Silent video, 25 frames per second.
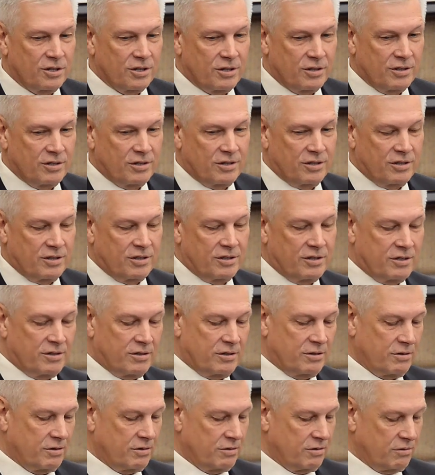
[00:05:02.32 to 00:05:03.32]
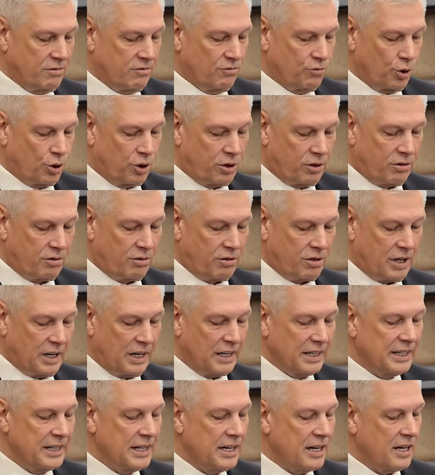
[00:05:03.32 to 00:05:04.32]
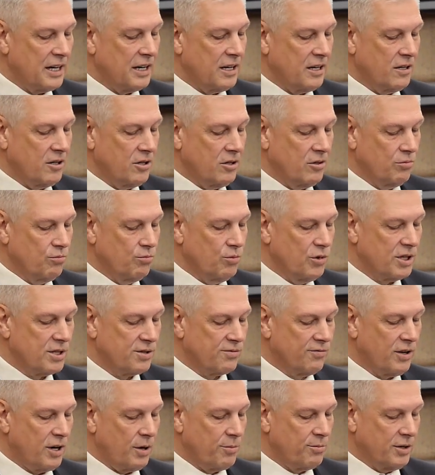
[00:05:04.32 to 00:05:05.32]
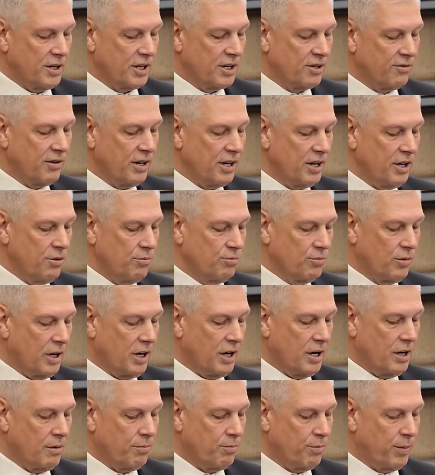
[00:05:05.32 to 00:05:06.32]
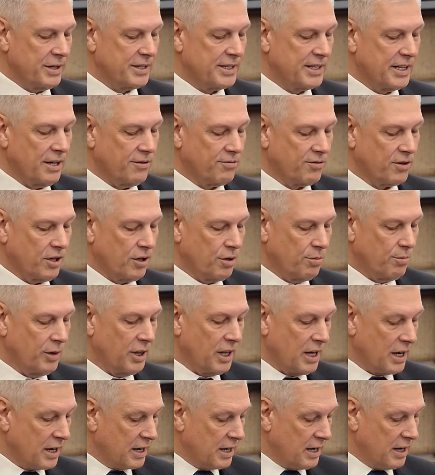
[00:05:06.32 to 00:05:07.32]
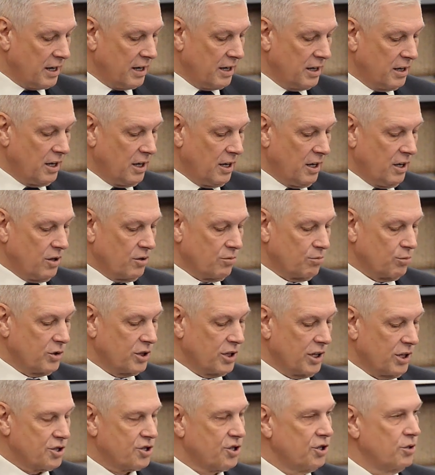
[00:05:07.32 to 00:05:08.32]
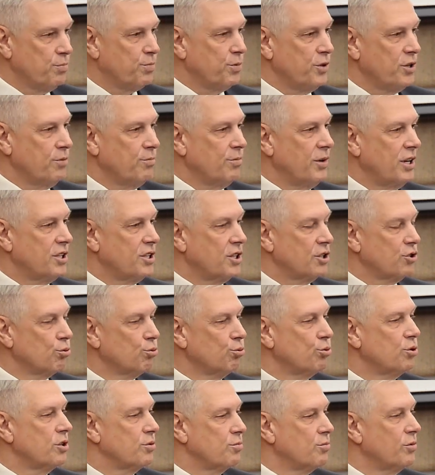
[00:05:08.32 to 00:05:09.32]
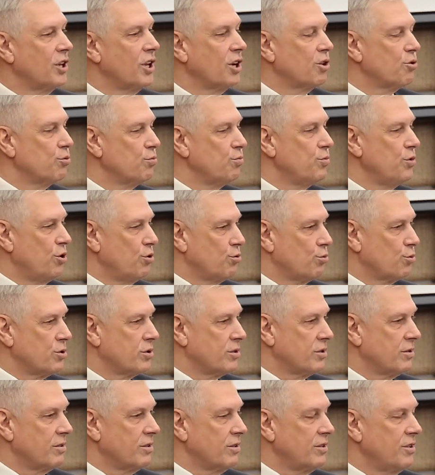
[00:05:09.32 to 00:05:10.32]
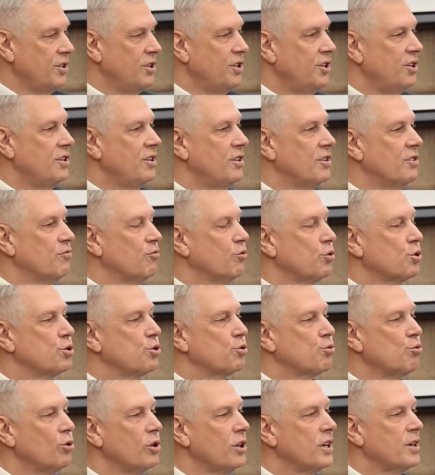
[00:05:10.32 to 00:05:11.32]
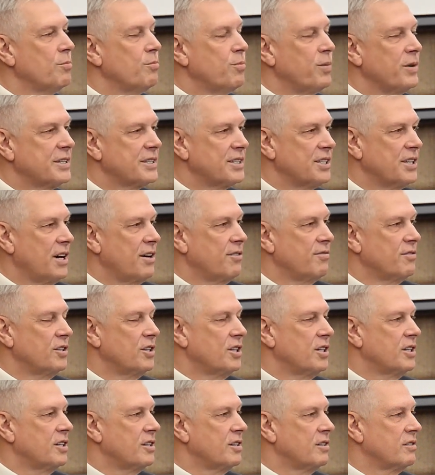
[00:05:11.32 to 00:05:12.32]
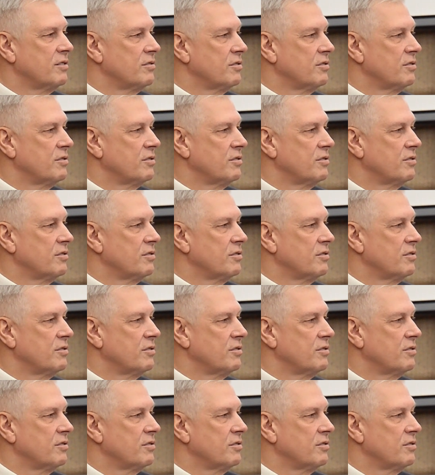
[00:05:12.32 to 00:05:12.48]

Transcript: э, вот когда мы с вами говорим о поставках молока, мы должны понимать, откуда это молоко берется. И вот сколько поставила